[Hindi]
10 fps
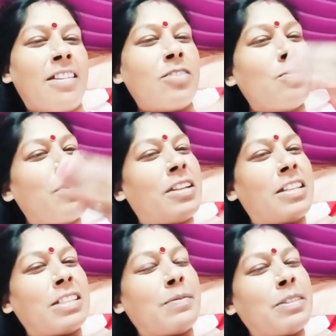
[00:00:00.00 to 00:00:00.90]
जो मेरी
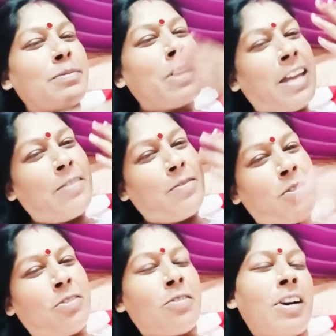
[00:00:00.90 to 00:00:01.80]
किस्मत में है वो
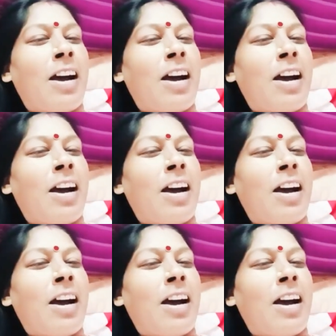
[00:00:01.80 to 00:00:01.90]
होगा